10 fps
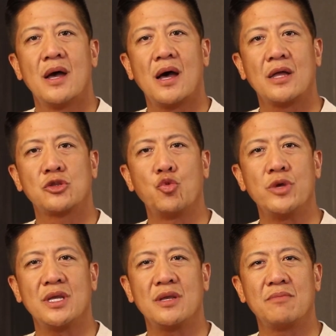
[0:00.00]
uh,
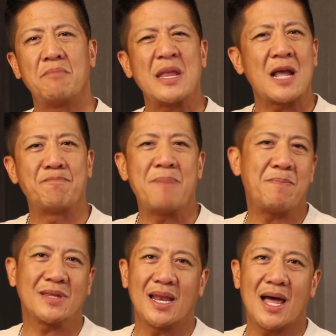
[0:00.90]
tuwing may
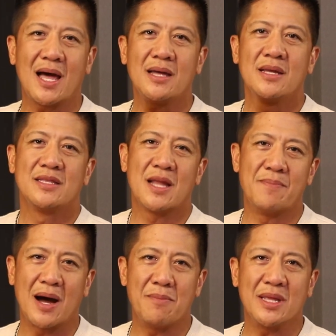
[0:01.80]
nagpapadala ng
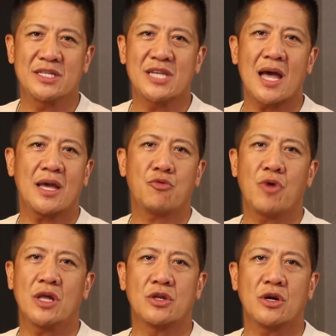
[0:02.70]
mga mensahe,
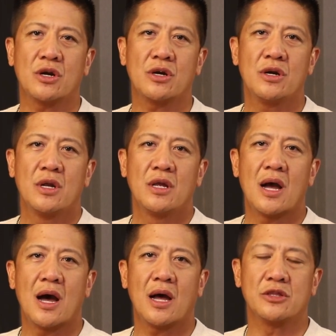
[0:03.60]
whether
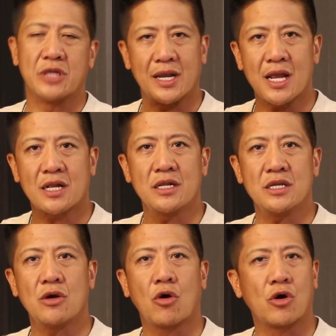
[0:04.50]
uh,
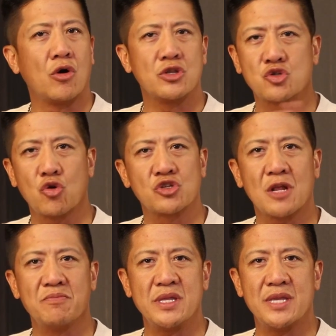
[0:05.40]
directly or on
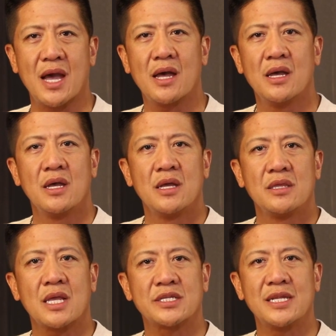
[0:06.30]
social media
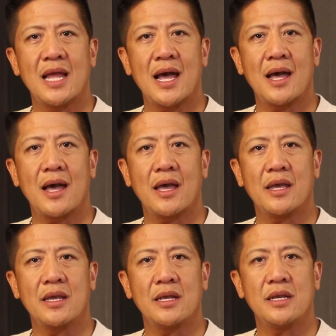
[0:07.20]
na sila
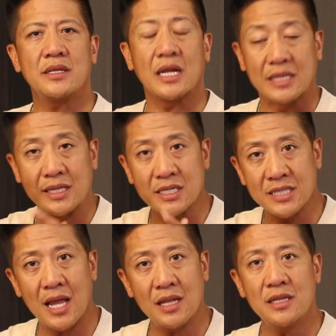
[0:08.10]
ay
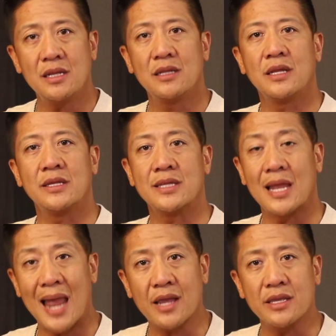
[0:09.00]
nagdadasal,
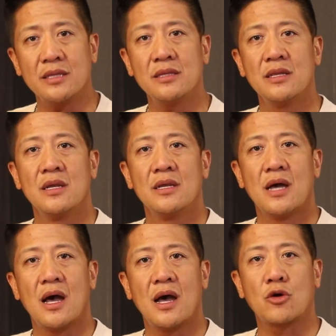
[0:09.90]
nananalangin,
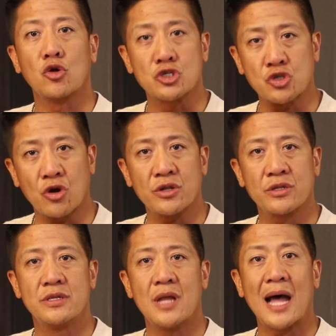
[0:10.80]
uh, concerned
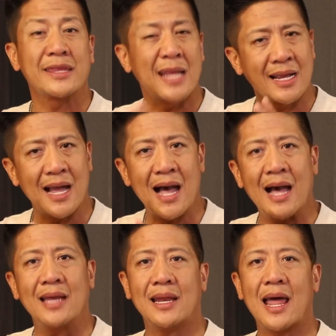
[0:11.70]
at
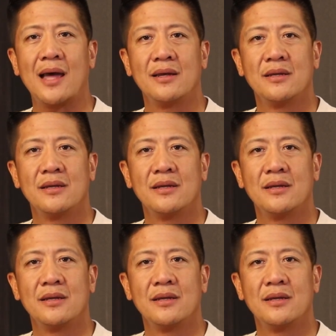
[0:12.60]
nag-aalala